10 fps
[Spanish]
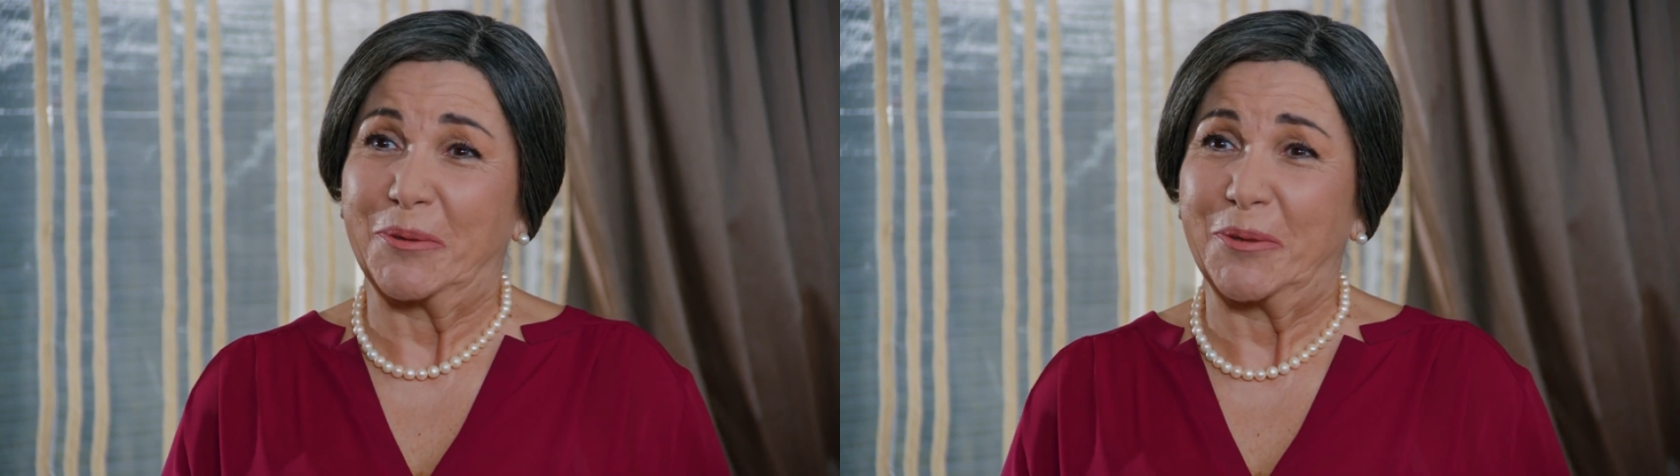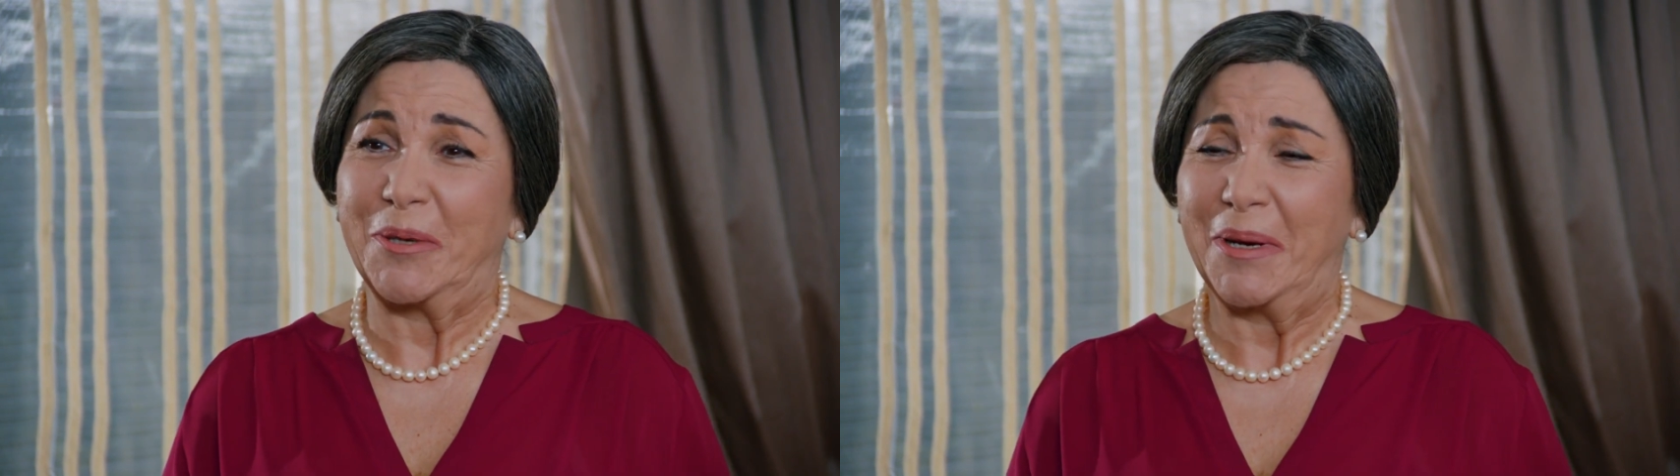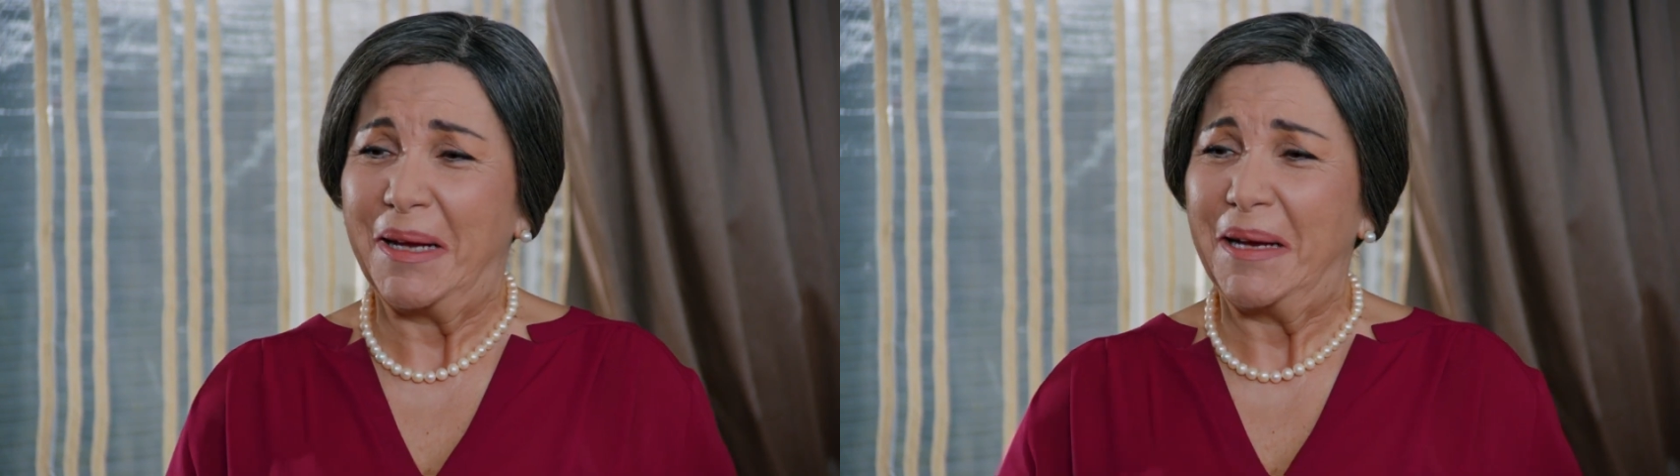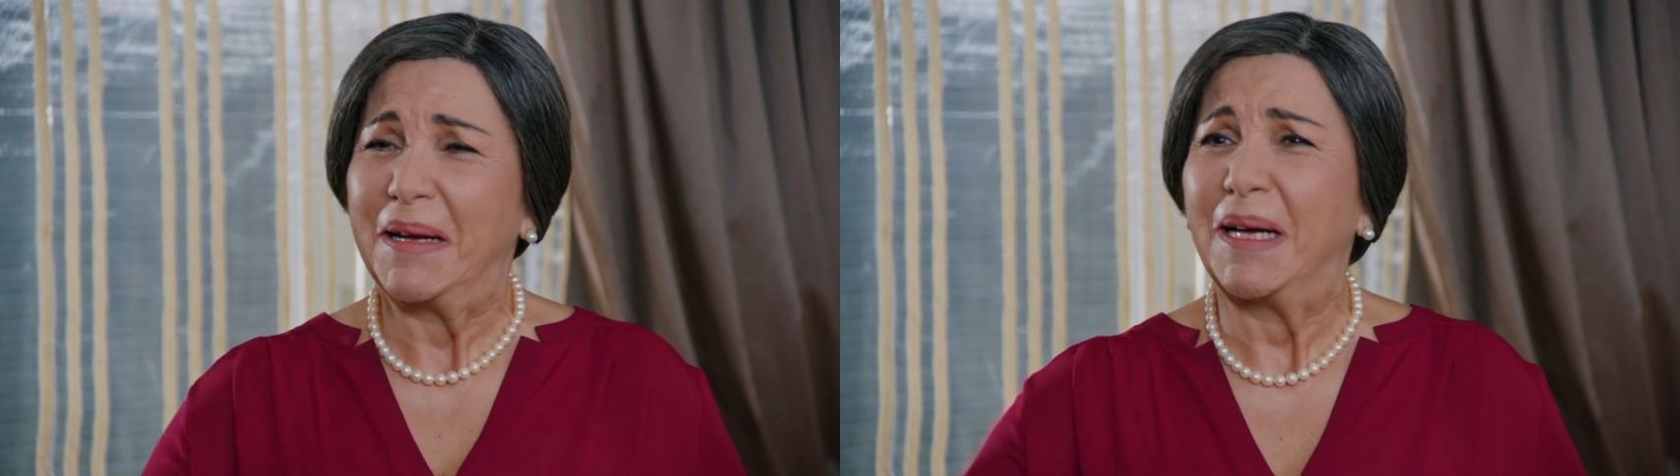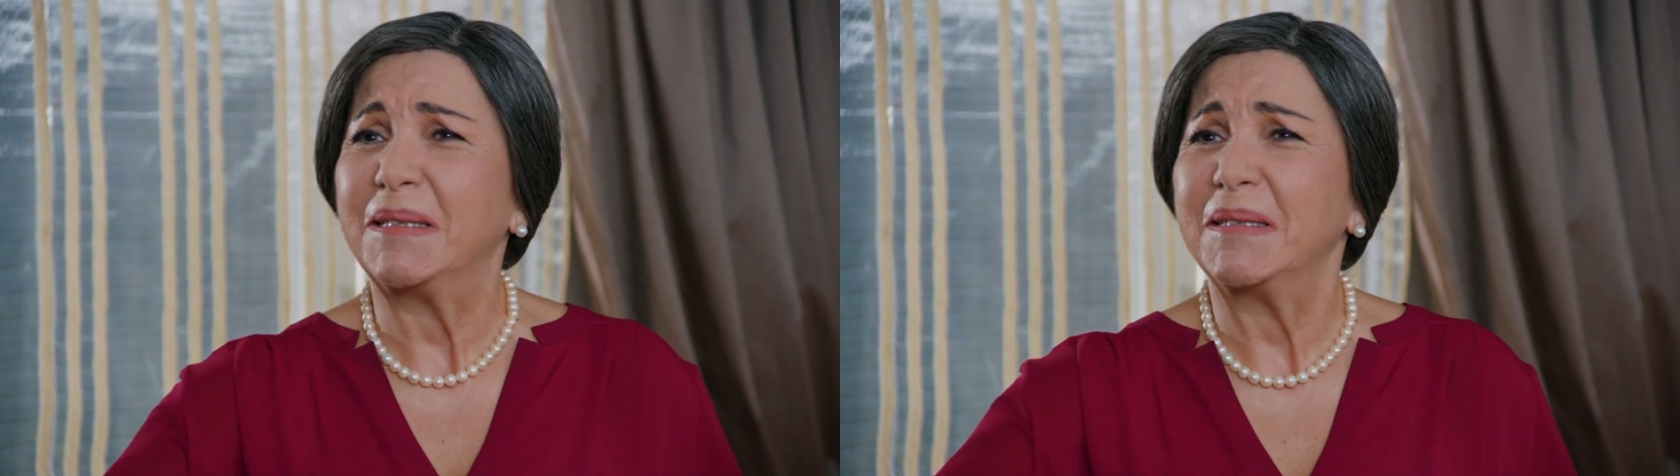pasó.
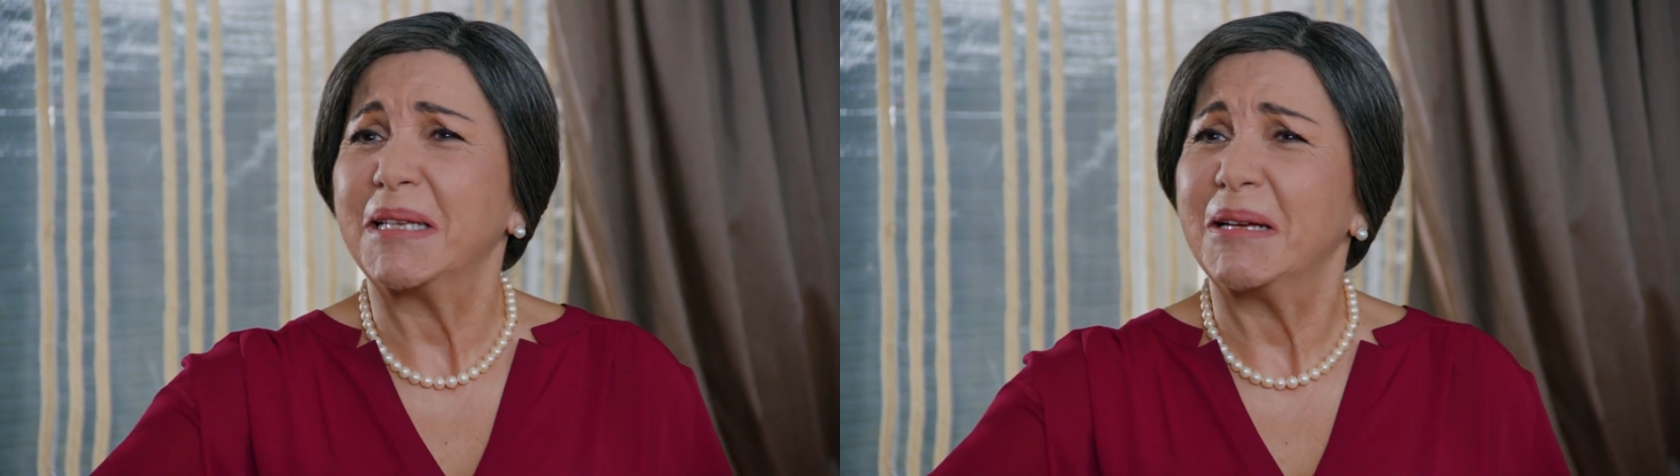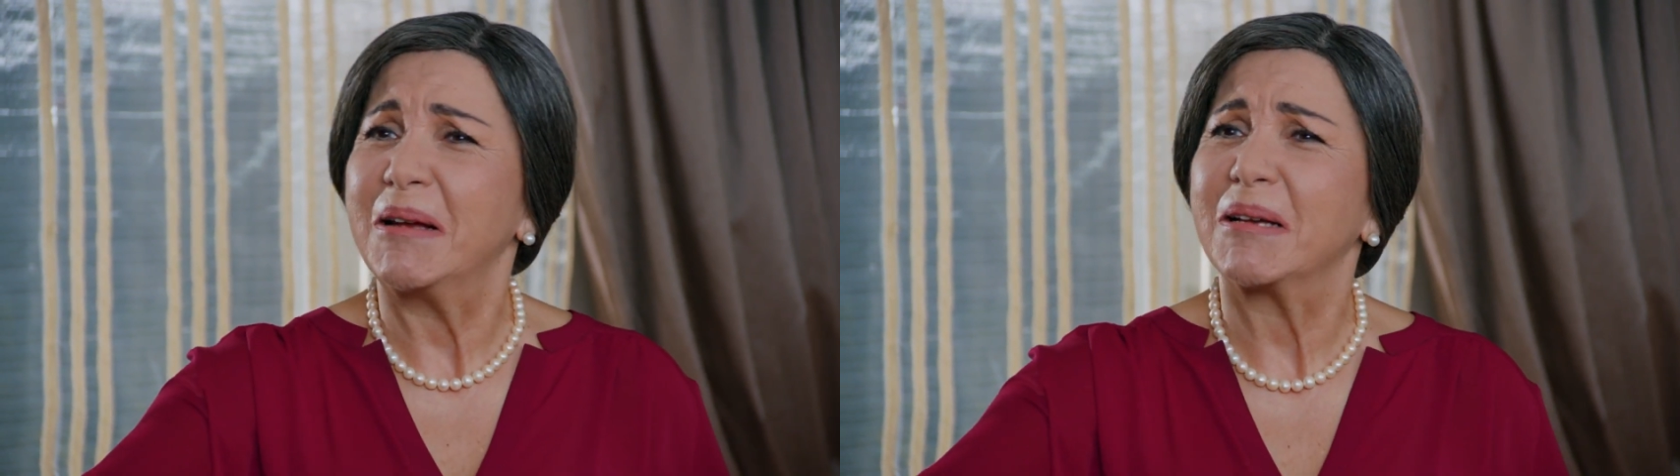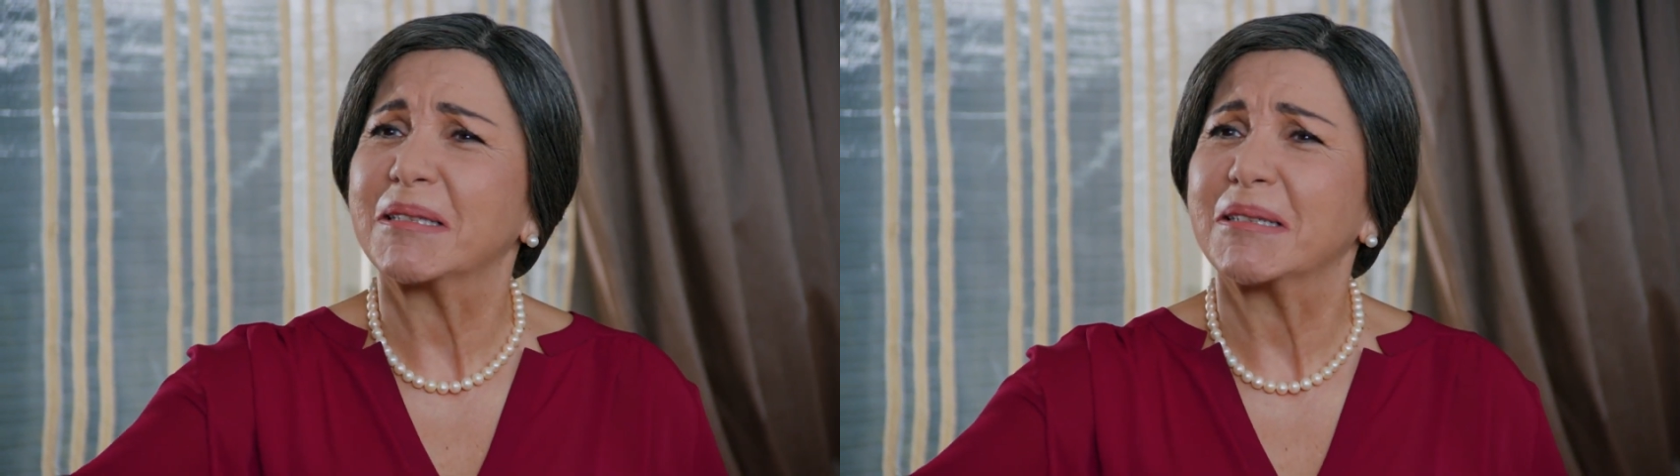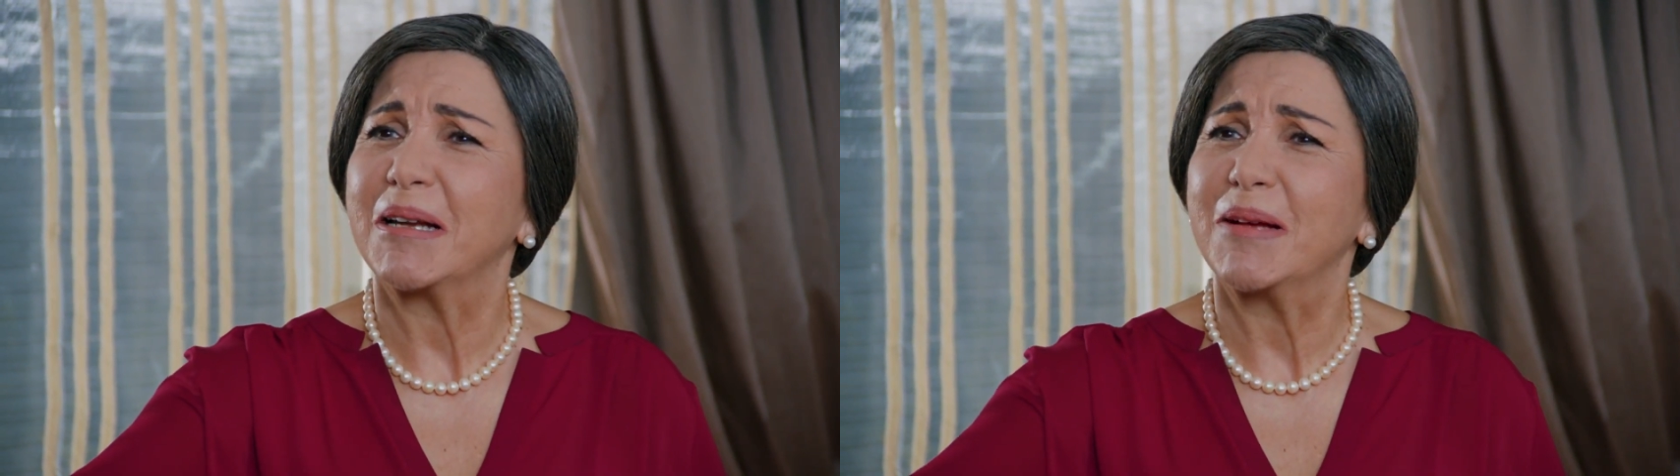Ve a prepararte para